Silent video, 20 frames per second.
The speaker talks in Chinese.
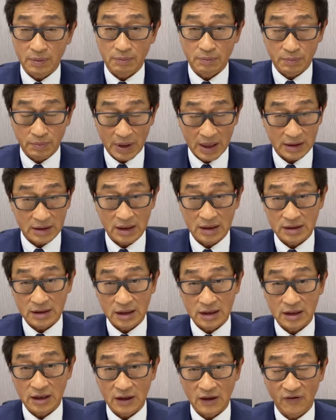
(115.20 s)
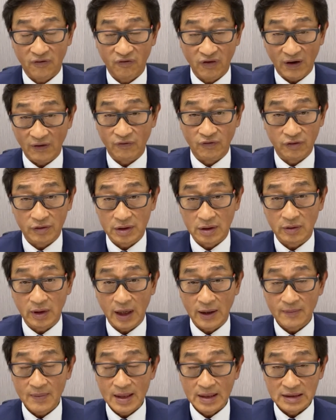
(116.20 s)
百点的那个反复的
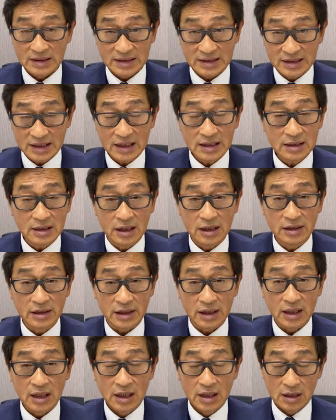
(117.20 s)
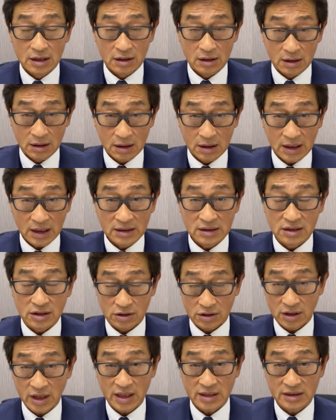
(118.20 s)
话，已经可以跟
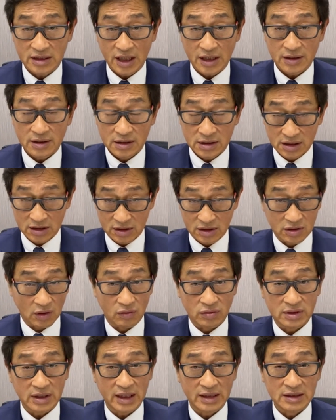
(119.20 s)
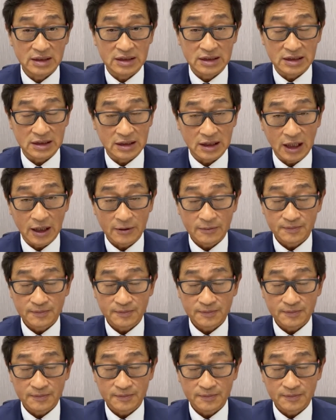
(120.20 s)
十天线是走在一起了。